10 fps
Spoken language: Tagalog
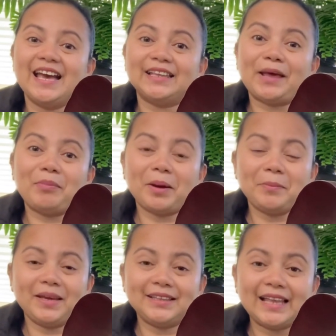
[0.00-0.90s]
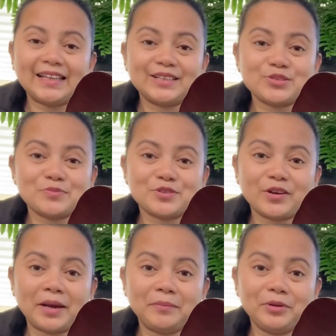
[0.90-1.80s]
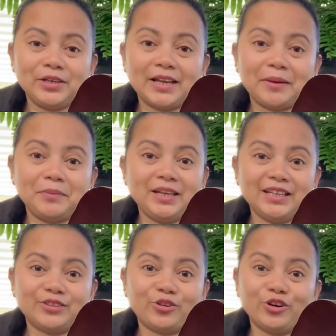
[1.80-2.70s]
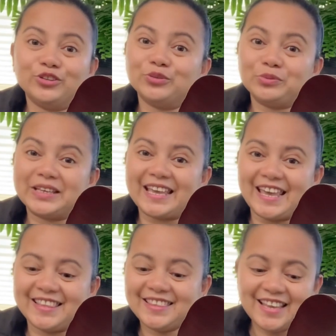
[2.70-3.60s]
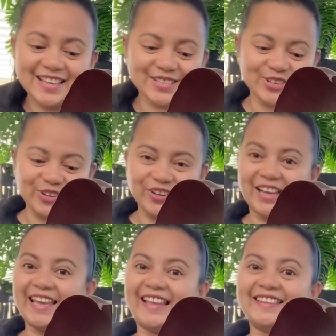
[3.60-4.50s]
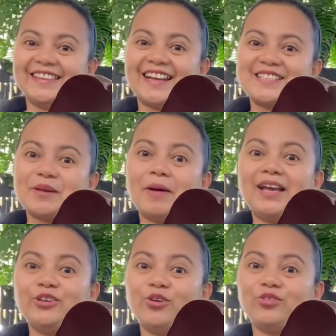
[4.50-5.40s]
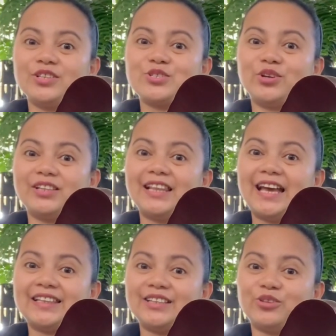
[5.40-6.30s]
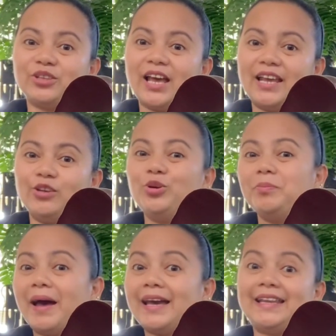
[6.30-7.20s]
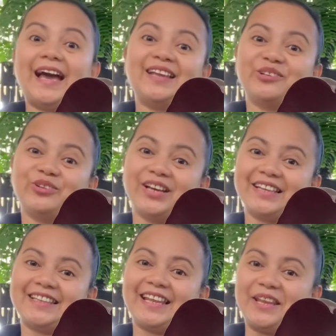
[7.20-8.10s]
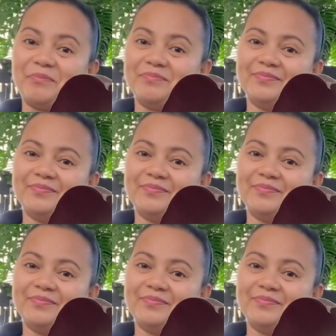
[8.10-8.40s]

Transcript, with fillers: ang napakabait nating subscriber na minit ko nung weekend so ayan, tara samahan nyo akong isort lahat ito dahil yung iba kailangan ko ng itanim